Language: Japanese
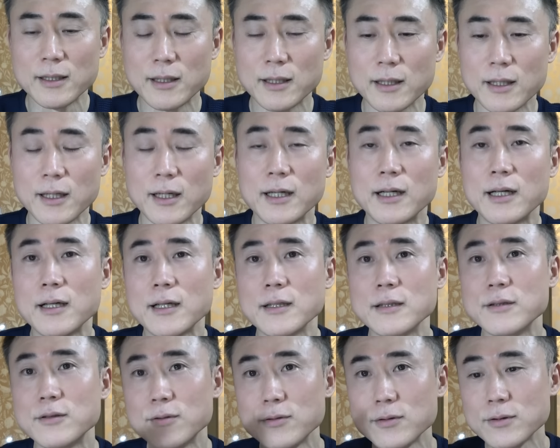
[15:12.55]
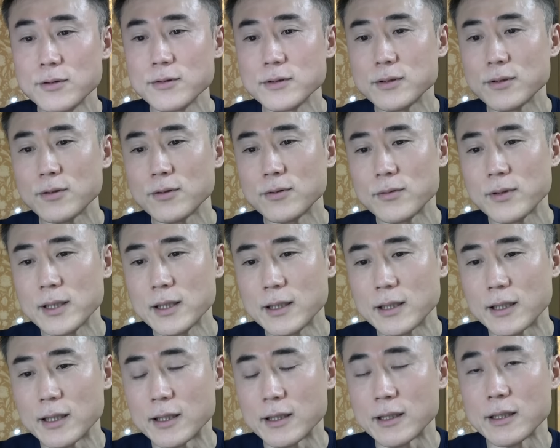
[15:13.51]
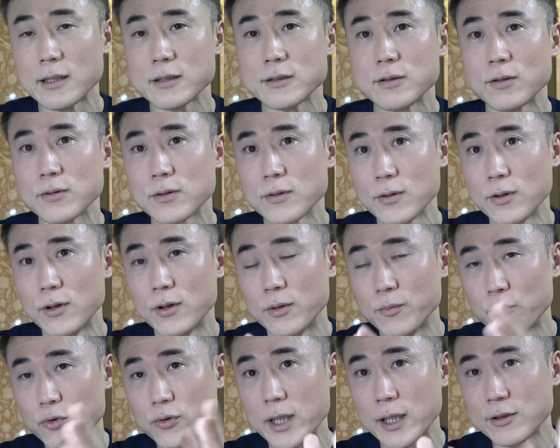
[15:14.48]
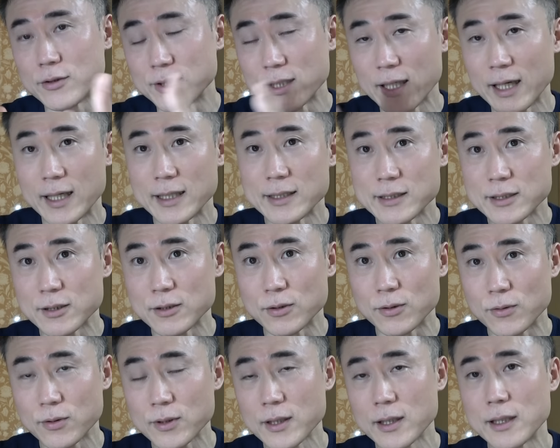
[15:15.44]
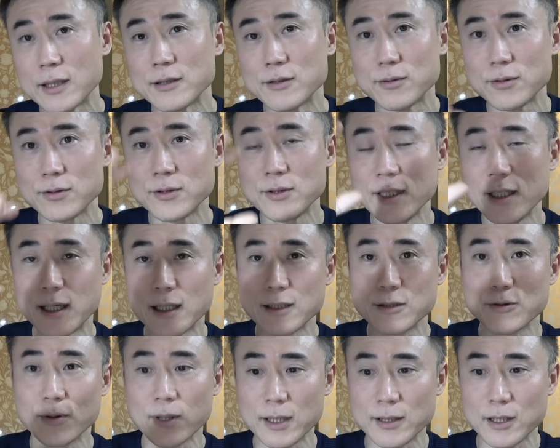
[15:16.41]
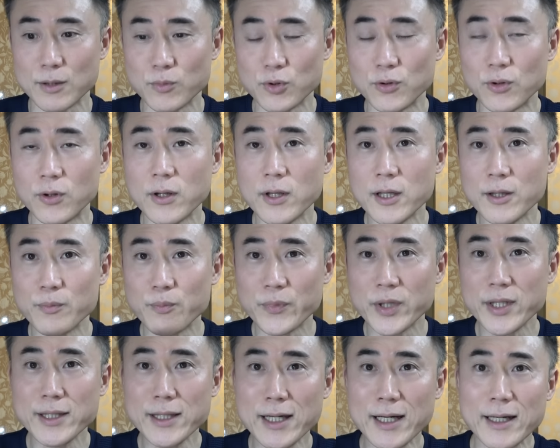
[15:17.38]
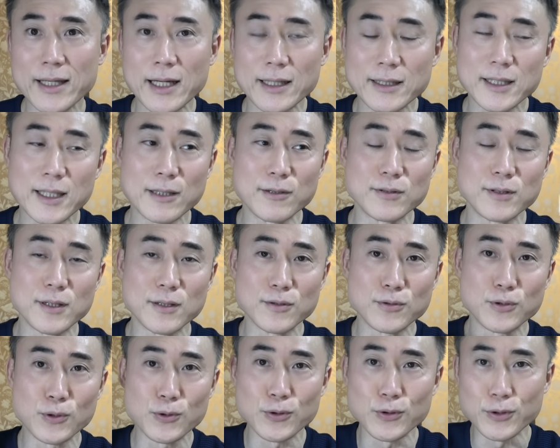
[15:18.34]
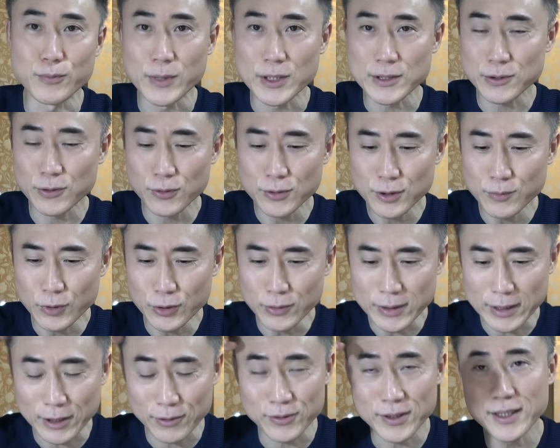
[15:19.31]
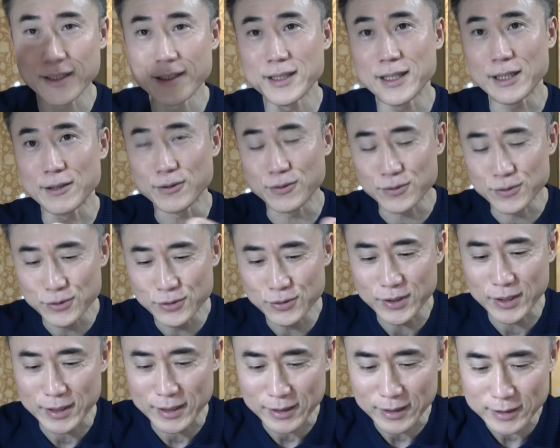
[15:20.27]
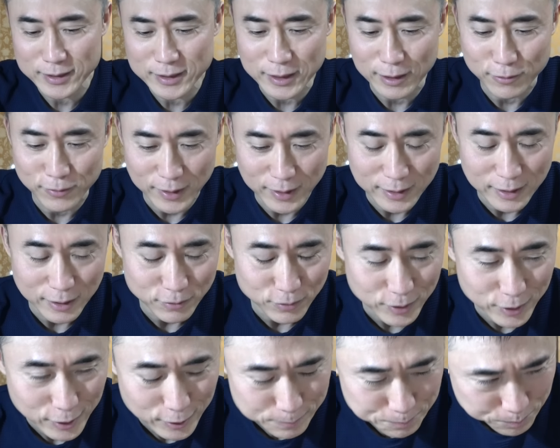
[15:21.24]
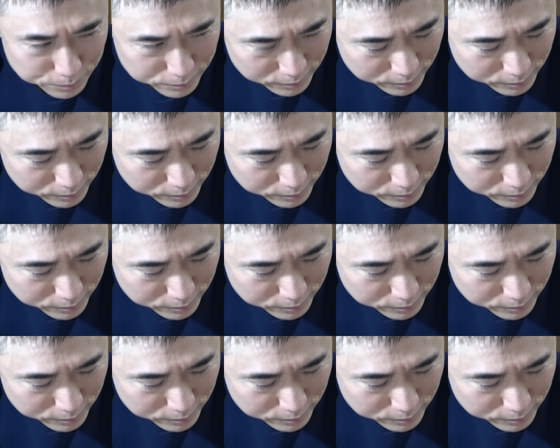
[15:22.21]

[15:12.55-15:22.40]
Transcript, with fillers: なんかルール上はちょっとモラルに反するとかルール違反とかでもみんながやってるっていうと、まあ、そういうもんだよねっていう空気になっちゃうわけなので、